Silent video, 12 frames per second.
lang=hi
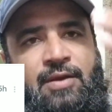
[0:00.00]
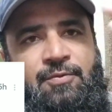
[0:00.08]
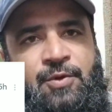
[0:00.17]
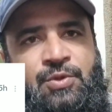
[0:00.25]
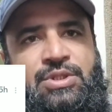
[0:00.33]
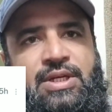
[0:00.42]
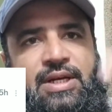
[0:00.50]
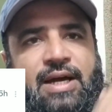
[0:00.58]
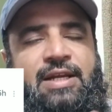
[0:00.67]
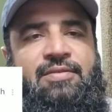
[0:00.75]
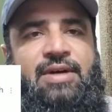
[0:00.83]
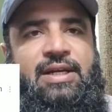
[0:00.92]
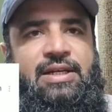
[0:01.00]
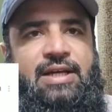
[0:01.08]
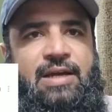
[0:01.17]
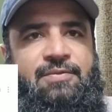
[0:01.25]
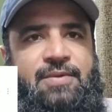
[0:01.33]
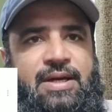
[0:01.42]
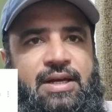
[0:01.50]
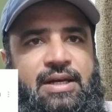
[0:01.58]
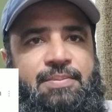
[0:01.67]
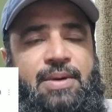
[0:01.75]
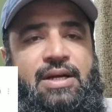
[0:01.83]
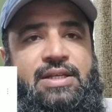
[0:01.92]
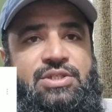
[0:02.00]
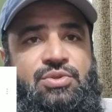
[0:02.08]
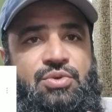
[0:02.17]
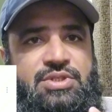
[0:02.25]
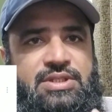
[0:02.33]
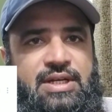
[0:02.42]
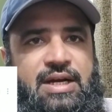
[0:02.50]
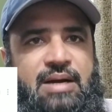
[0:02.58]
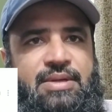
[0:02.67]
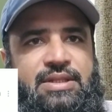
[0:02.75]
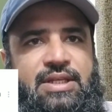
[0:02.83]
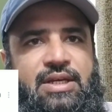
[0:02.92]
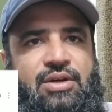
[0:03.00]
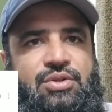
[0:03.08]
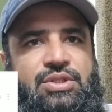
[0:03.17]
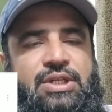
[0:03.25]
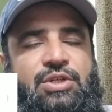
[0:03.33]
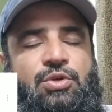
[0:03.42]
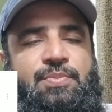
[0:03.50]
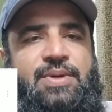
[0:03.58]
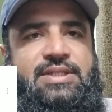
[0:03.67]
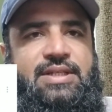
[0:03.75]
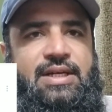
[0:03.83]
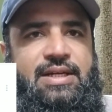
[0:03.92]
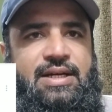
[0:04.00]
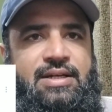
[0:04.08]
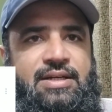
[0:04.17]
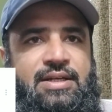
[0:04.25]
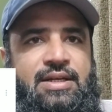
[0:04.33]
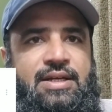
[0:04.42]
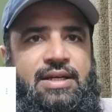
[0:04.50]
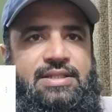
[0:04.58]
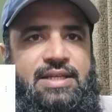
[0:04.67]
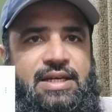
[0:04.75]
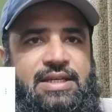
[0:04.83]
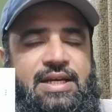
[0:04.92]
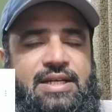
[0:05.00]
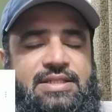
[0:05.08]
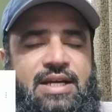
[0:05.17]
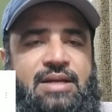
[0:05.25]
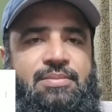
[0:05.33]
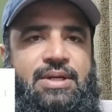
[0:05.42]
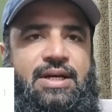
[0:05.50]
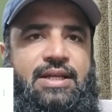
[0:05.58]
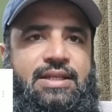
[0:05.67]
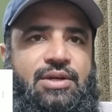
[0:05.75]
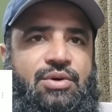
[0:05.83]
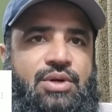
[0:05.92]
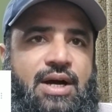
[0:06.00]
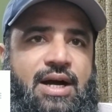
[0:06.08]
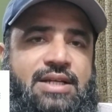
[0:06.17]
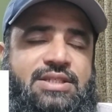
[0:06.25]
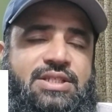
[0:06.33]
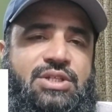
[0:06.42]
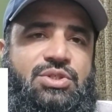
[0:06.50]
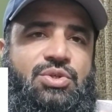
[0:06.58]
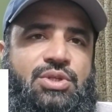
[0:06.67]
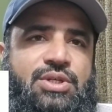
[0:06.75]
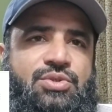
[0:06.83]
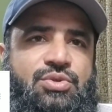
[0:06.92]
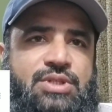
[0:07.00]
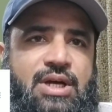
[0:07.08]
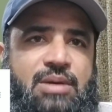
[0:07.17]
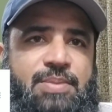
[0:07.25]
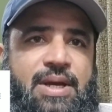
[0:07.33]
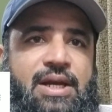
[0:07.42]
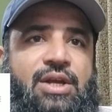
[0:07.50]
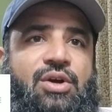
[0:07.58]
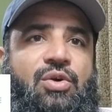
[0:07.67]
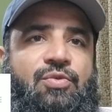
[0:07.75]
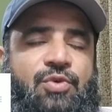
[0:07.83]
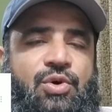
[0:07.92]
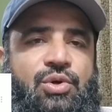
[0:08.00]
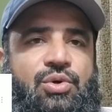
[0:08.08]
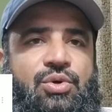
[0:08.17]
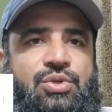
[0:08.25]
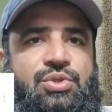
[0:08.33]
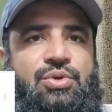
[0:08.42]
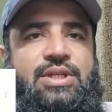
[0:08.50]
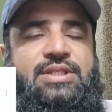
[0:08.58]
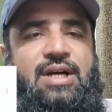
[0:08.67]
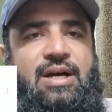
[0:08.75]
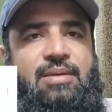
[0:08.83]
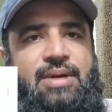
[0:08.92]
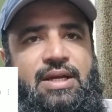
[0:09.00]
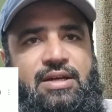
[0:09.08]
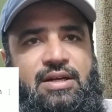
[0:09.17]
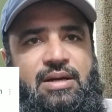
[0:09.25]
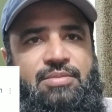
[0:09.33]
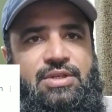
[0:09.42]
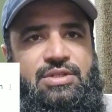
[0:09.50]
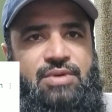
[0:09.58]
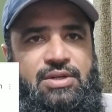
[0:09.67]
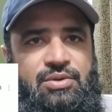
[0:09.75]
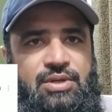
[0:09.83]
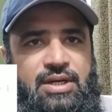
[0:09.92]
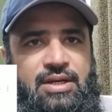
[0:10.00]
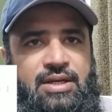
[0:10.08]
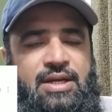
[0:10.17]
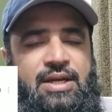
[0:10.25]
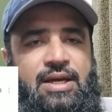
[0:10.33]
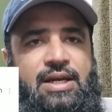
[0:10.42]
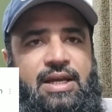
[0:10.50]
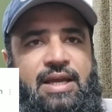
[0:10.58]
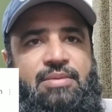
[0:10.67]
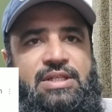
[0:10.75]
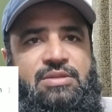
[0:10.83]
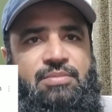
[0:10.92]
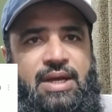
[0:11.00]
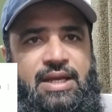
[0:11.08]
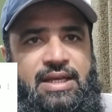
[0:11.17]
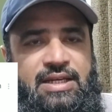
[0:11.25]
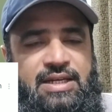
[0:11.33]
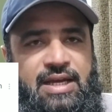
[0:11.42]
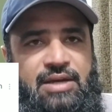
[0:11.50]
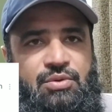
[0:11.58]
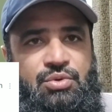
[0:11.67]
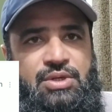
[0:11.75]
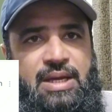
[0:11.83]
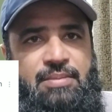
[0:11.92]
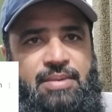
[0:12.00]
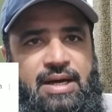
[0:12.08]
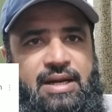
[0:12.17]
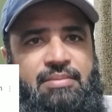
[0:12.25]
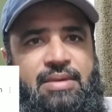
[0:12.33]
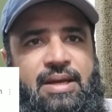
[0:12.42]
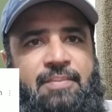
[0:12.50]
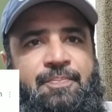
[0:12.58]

फ्यूचर आने वाली लाइफ है अल्लाह पाक इसको इस्तकामत दे और दीन के ऊपर चलना इसके लिए आसान बना दे और आज से 1400 साल पहले और वो लोग जो कि सहाबा कराम रिजवान अजमीन है उनके बारे में